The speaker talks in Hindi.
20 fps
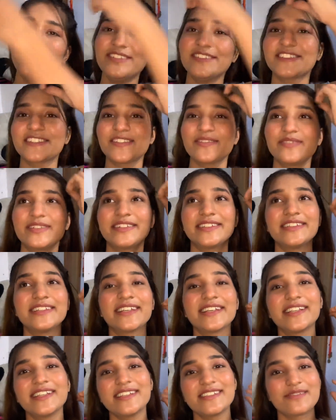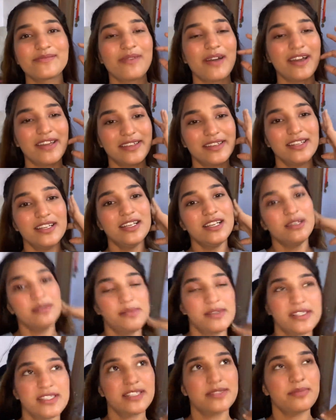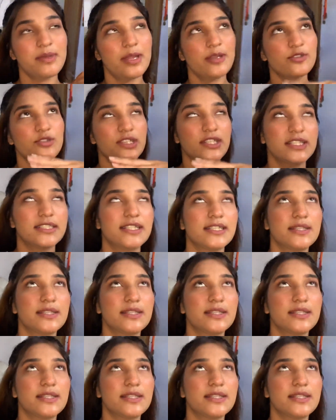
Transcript: हूँ उसके बर्थडे के लिए इस बार बस इस बार उसके